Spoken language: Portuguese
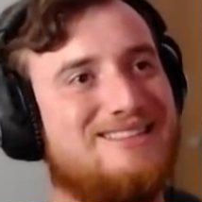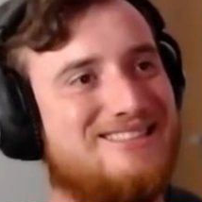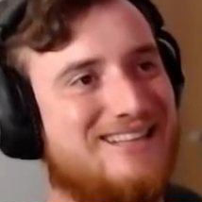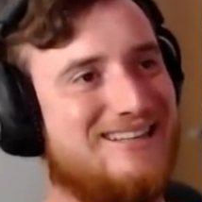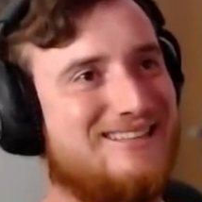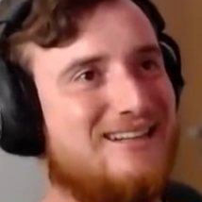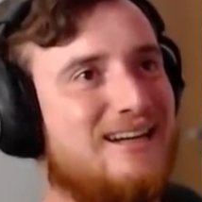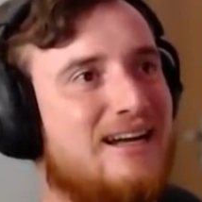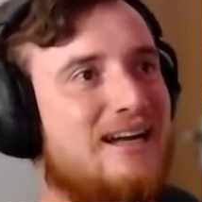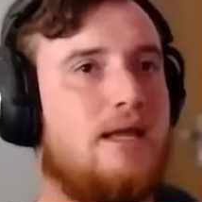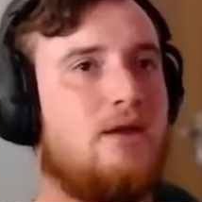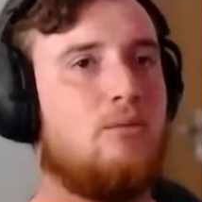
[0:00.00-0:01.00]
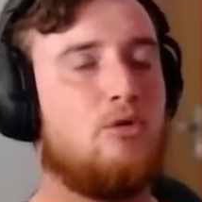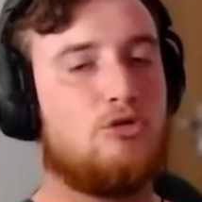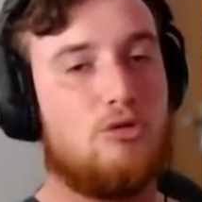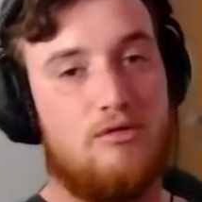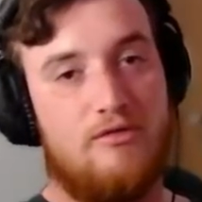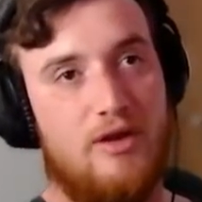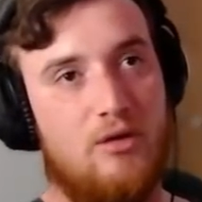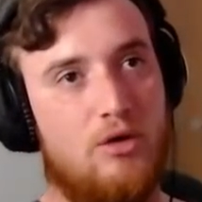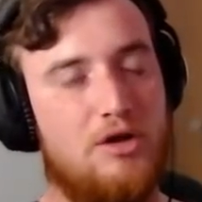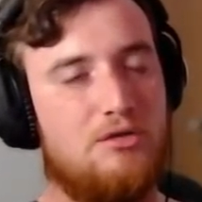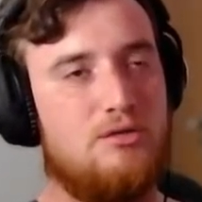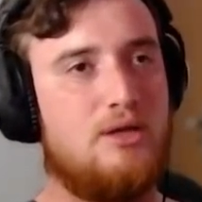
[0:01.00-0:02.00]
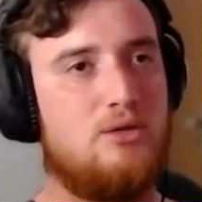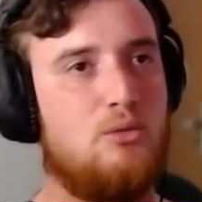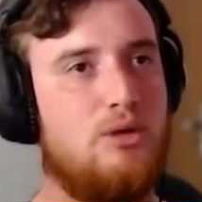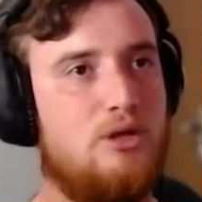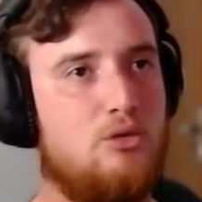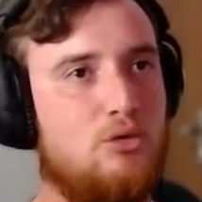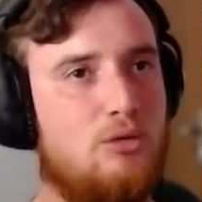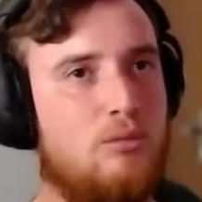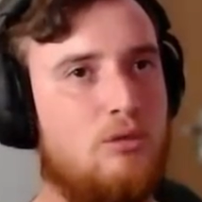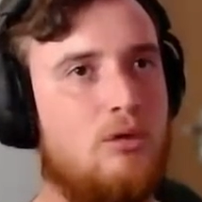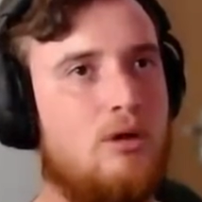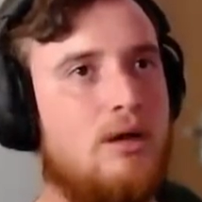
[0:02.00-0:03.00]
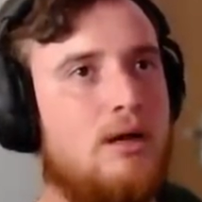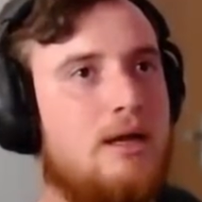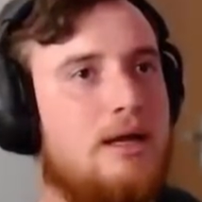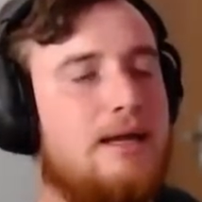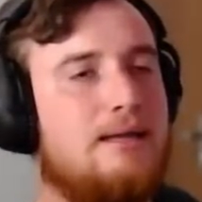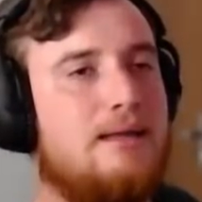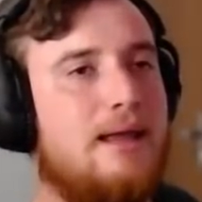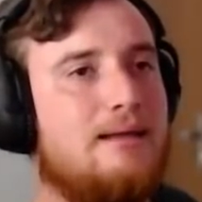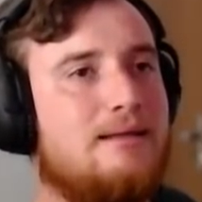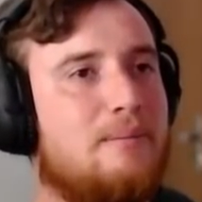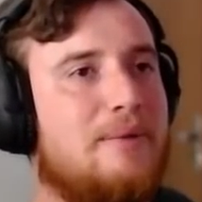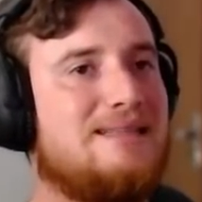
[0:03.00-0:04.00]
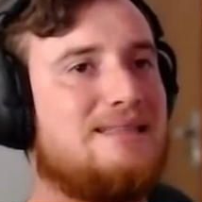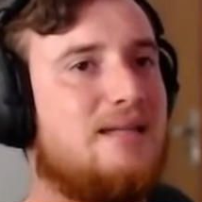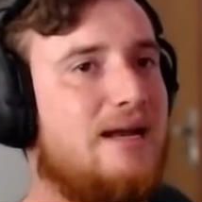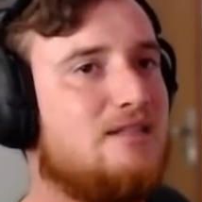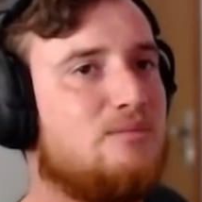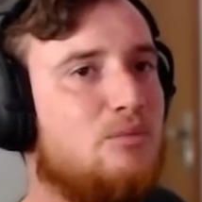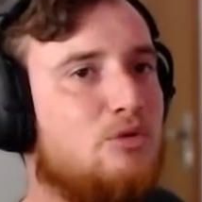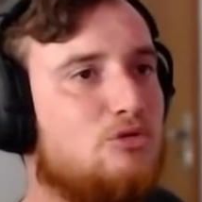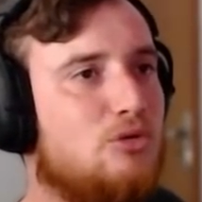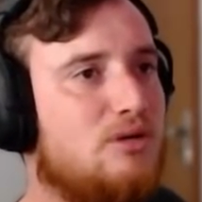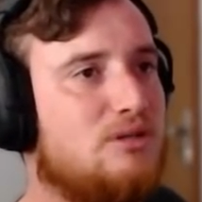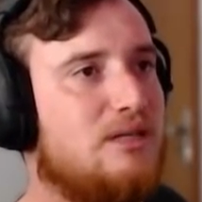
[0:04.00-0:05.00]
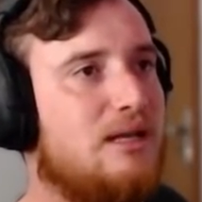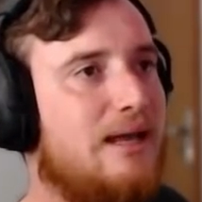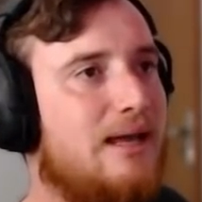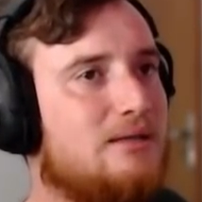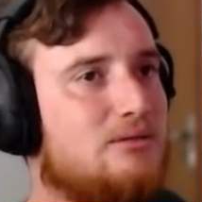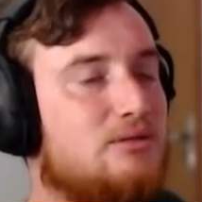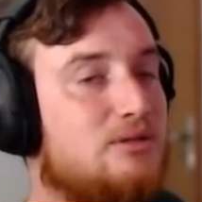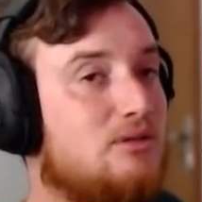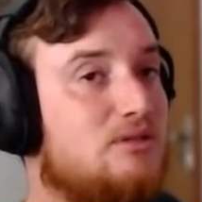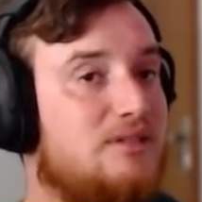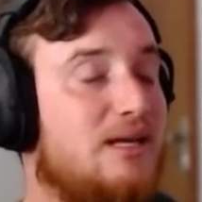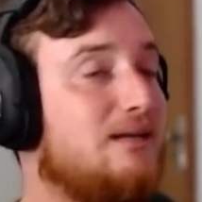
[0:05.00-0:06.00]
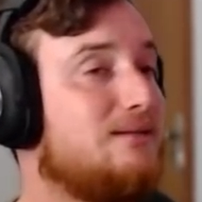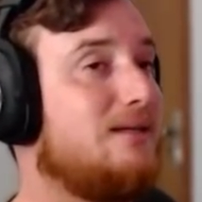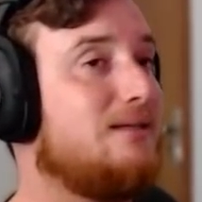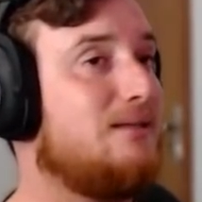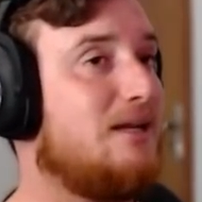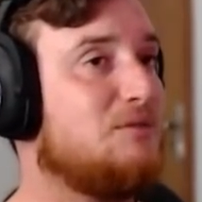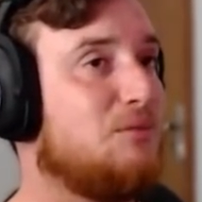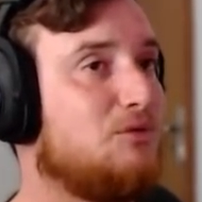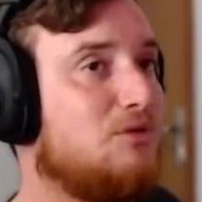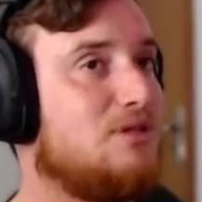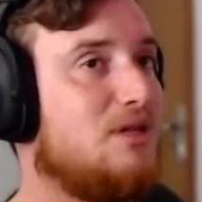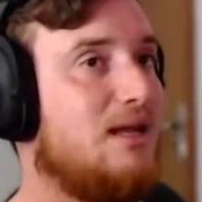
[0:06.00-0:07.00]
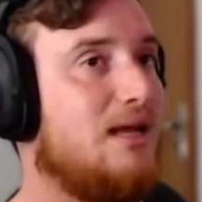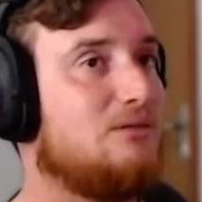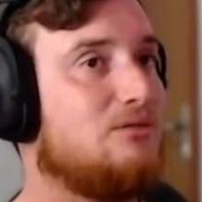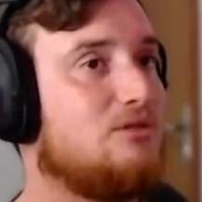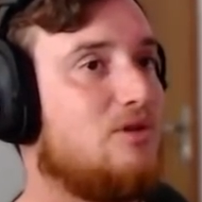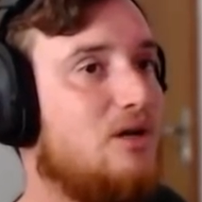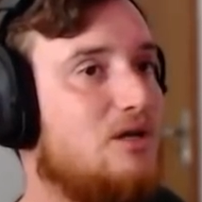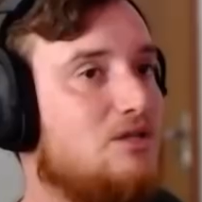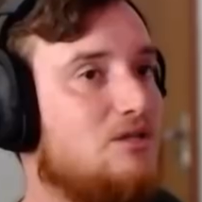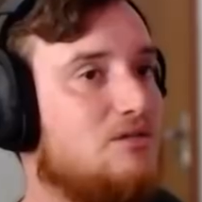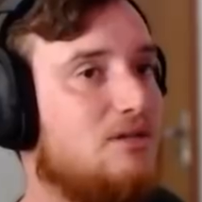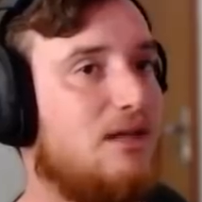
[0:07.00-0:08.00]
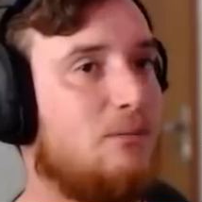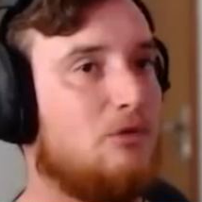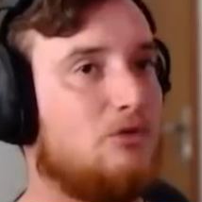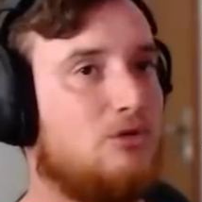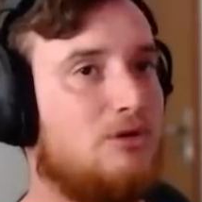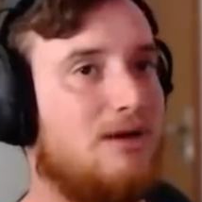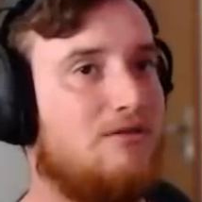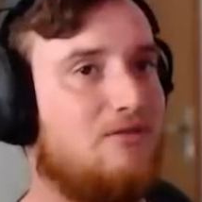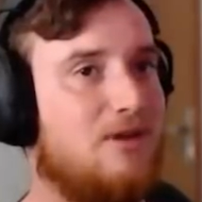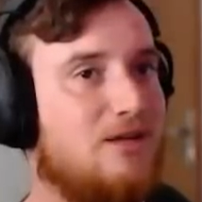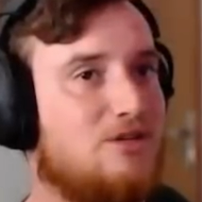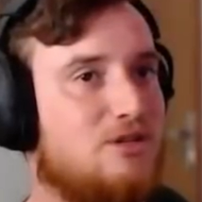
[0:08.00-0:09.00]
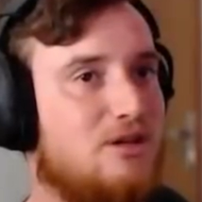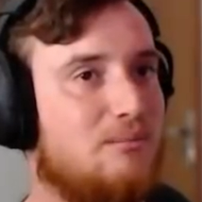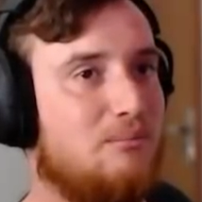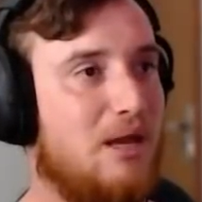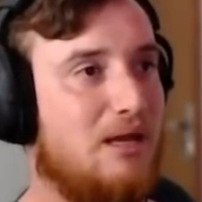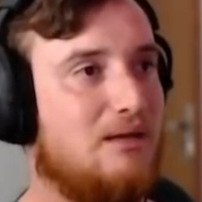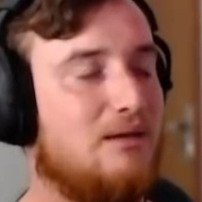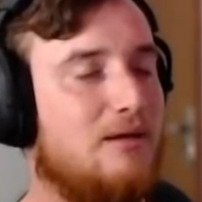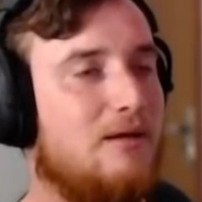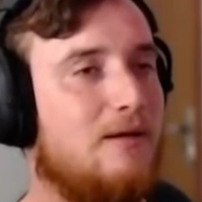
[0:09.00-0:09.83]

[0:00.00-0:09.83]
etc. Tem um motor V8, né? Twin Turbo e tem também três motores elétricos. Então, se ela tem três motores elétricos, eu acredito que tem motor na frente também.